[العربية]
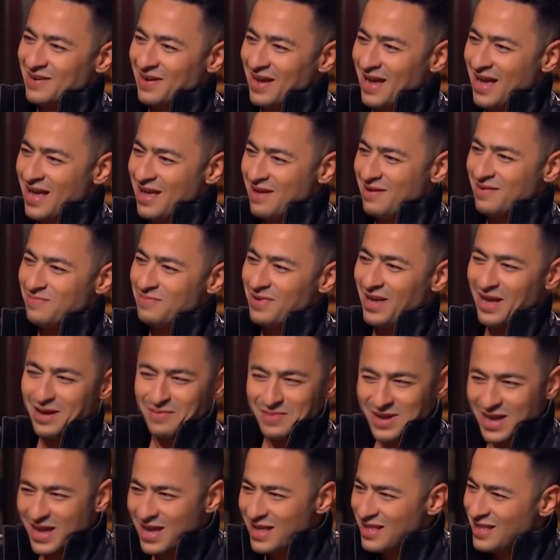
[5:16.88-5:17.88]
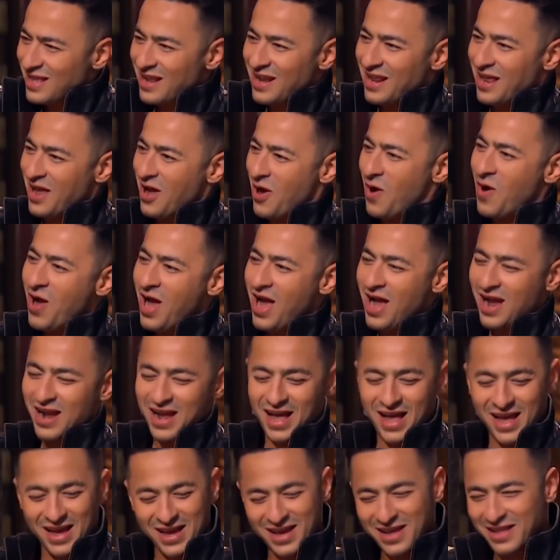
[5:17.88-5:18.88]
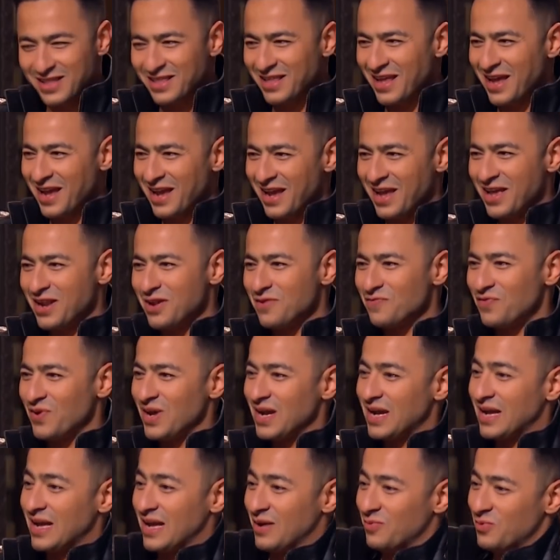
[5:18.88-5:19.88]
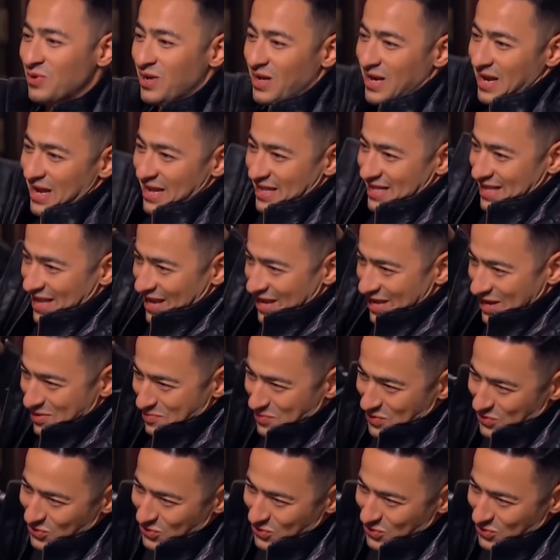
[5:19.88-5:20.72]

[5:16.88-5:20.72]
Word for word: عم حماده الخواجه هيطلع يغني فجاه ابويا راح داخل